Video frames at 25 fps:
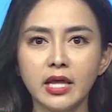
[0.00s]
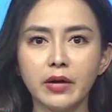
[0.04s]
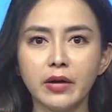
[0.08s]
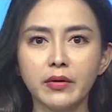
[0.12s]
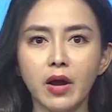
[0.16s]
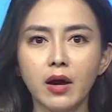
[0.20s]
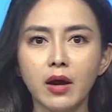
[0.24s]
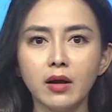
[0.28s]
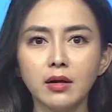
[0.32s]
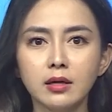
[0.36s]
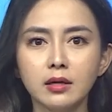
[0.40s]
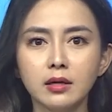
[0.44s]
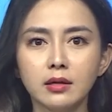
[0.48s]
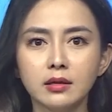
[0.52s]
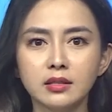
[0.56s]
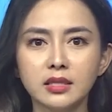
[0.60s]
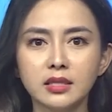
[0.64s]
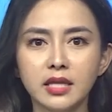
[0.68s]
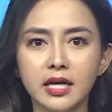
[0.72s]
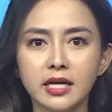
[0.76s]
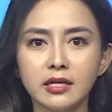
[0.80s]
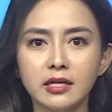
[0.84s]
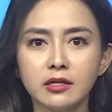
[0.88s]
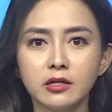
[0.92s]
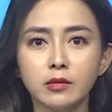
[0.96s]
Theo đó,
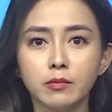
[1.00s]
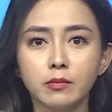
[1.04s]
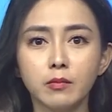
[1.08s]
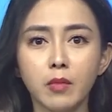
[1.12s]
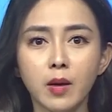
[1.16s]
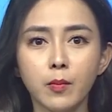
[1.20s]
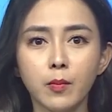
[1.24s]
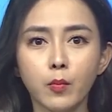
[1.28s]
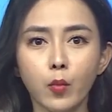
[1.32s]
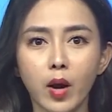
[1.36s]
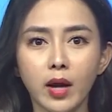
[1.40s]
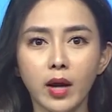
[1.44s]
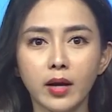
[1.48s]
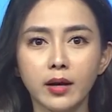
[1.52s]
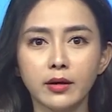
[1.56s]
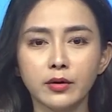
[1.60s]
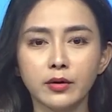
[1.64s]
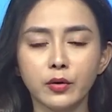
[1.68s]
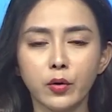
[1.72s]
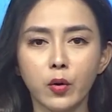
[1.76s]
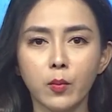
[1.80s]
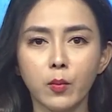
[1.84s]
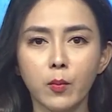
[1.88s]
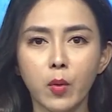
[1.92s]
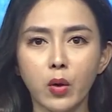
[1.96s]
lượng tiền được bơm qua
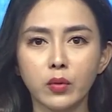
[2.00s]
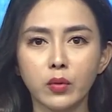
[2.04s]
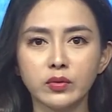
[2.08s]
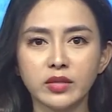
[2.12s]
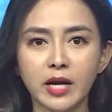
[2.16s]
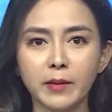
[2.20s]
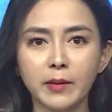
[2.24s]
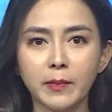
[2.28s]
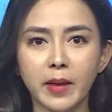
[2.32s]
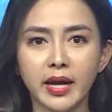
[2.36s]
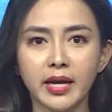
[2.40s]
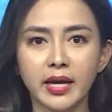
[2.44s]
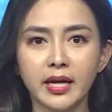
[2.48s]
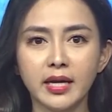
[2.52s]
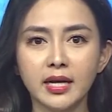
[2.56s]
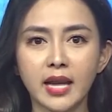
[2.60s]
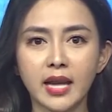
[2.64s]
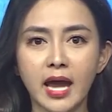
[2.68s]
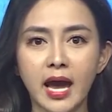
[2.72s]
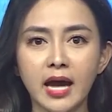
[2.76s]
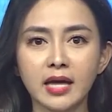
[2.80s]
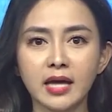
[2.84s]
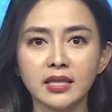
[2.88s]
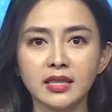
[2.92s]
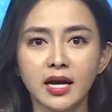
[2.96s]
kênh OMO tháng
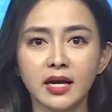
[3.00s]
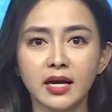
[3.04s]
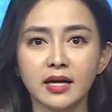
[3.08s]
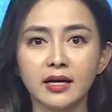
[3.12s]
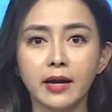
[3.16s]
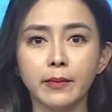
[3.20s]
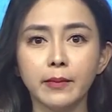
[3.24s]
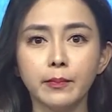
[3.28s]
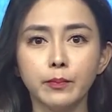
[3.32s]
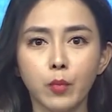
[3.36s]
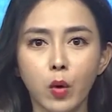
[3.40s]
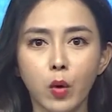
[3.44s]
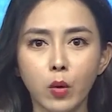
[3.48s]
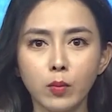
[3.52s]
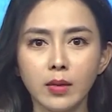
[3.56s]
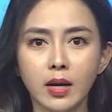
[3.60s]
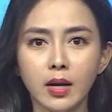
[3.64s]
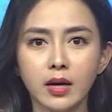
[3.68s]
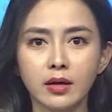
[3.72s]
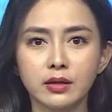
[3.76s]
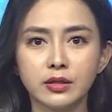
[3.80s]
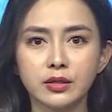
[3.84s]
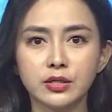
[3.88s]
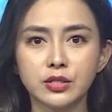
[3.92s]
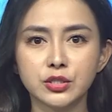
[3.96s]
7 đã tăng gấp
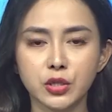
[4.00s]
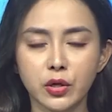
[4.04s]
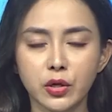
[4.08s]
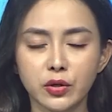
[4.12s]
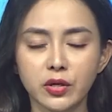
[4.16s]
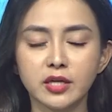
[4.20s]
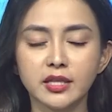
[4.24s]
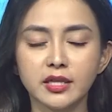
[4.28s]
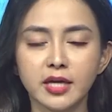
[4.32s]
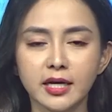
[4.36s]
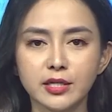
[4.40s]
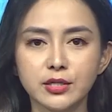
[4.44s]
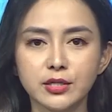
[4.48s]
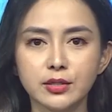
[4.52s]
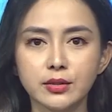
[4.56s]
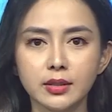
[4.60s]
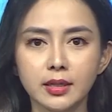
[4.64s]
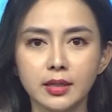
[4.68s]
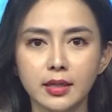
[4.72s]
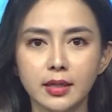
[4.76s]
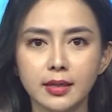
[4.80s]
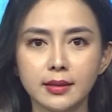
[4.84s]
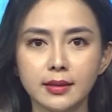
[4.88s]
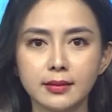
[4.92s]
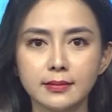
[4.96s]
4 lần so với tháng
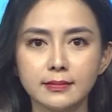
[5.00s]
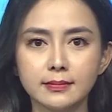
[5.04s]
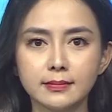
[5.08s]
trước.